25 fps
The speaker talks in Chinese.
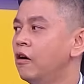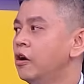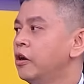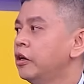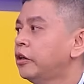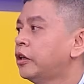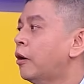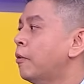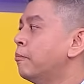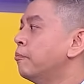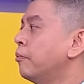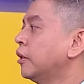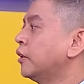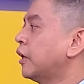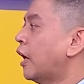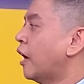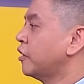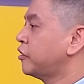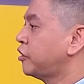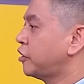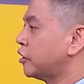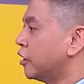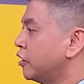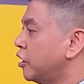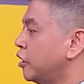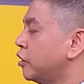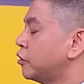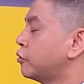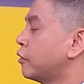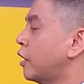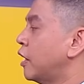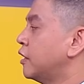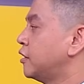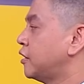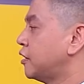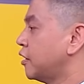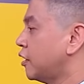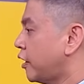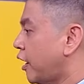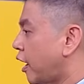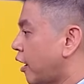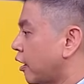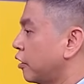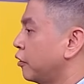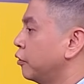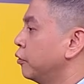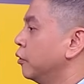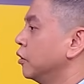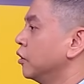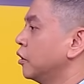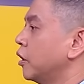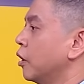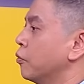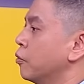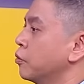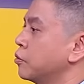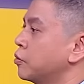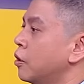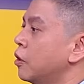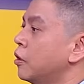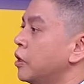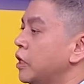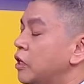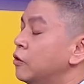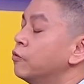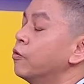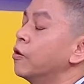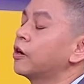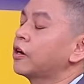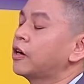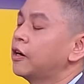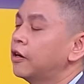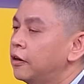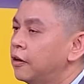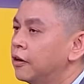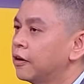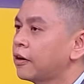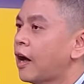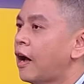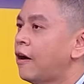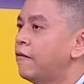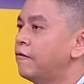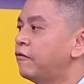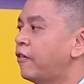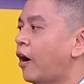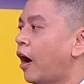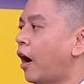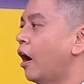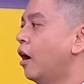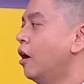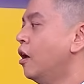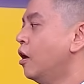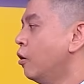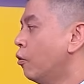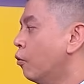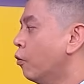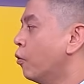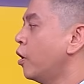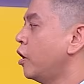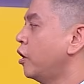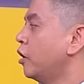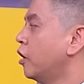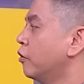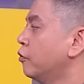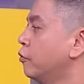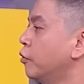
那我们帮大家整理出来这两个论点，我觉得以我个人的看法，我会认